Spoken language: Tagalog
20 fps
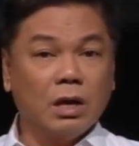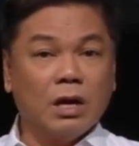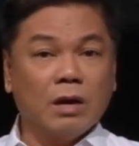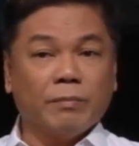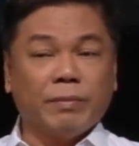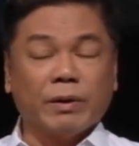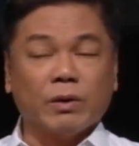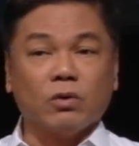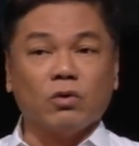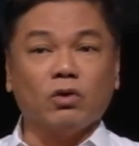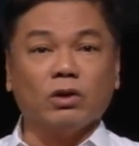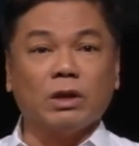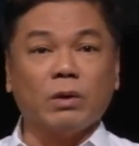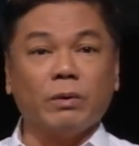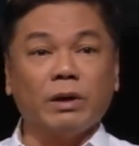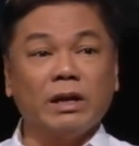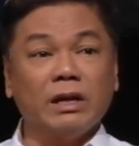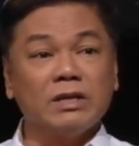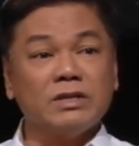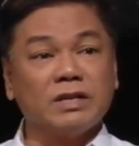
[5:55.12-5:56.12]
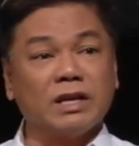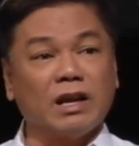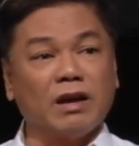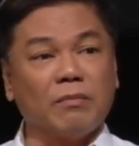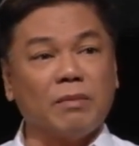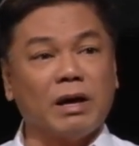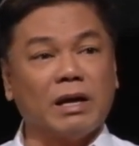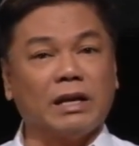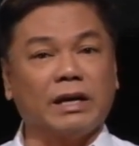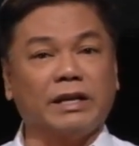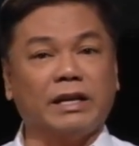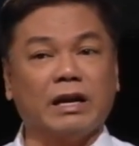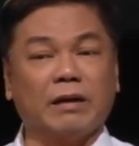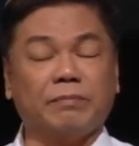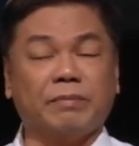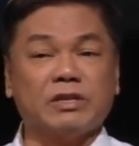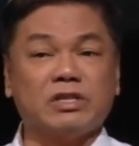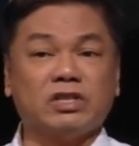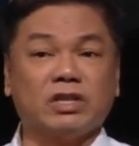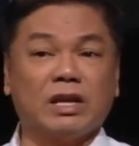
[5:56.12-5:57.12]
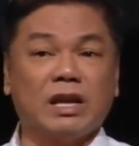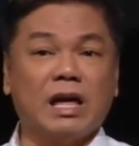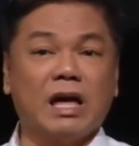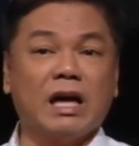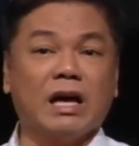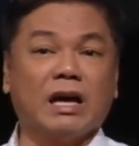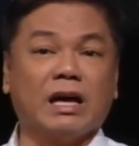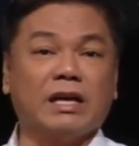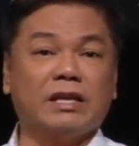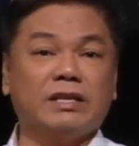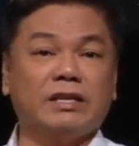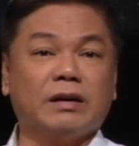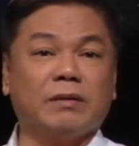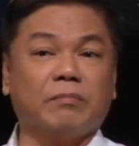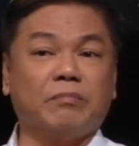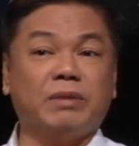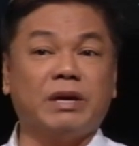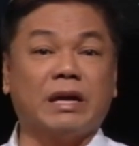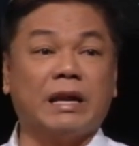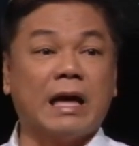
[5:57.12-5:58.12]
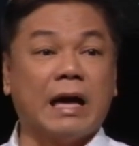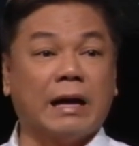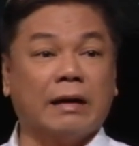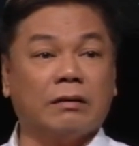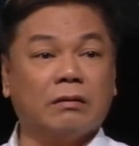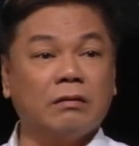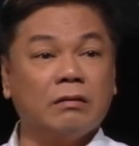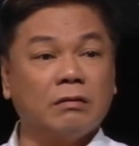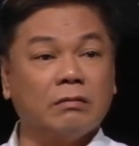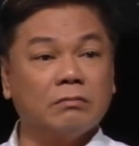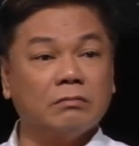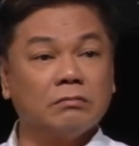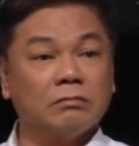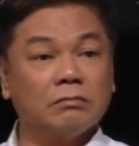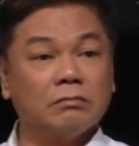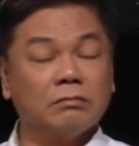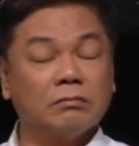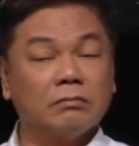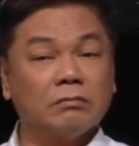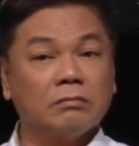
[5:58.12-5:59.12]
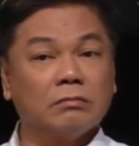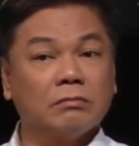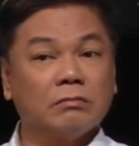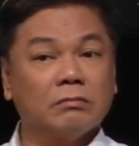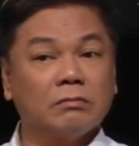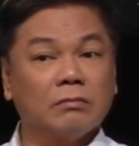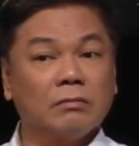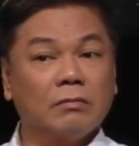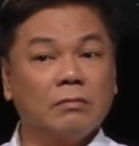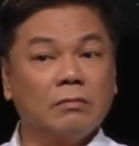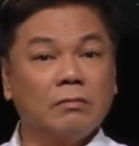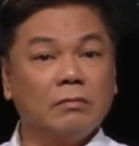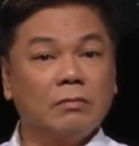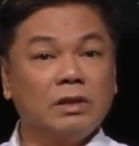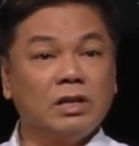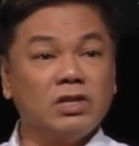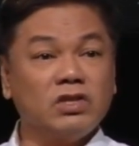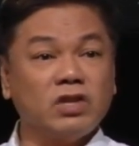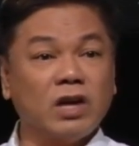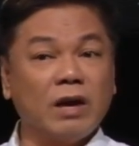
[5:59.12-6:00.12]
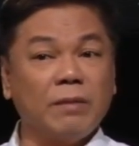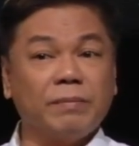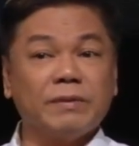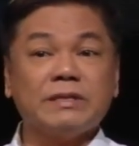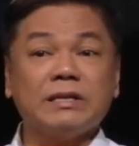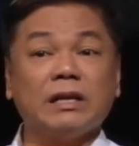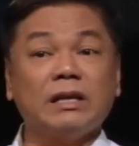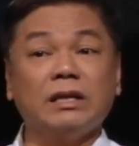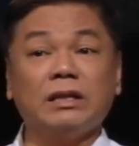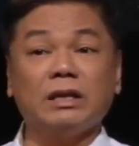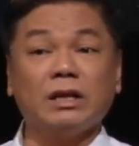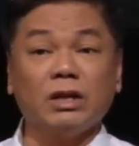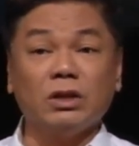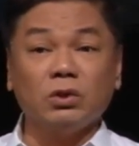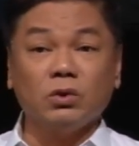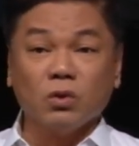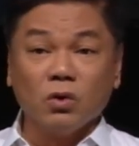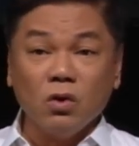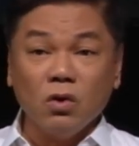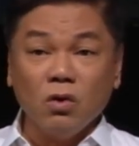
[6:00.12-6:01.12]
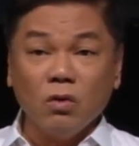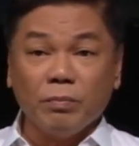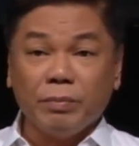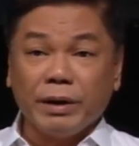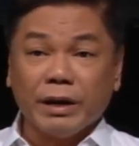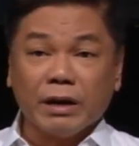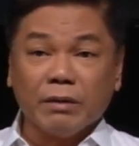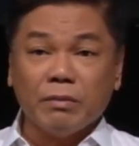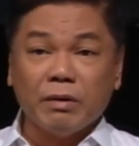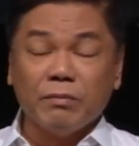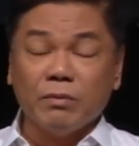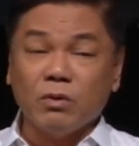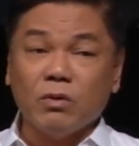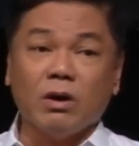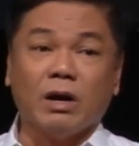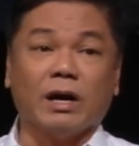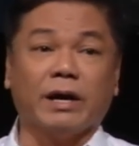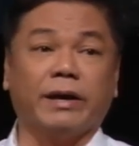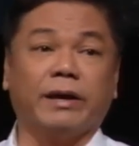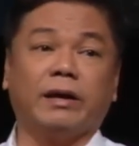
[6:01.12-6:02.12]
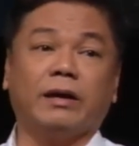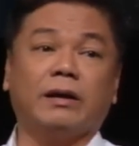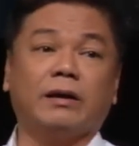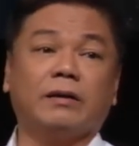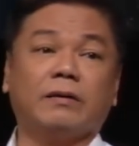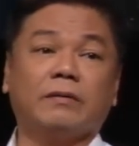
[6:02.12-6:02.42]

Pero nung nawala na siya ng malay, nagpa siya na ang kanyang biyanan na siya ay na ng dugo para mabuhay.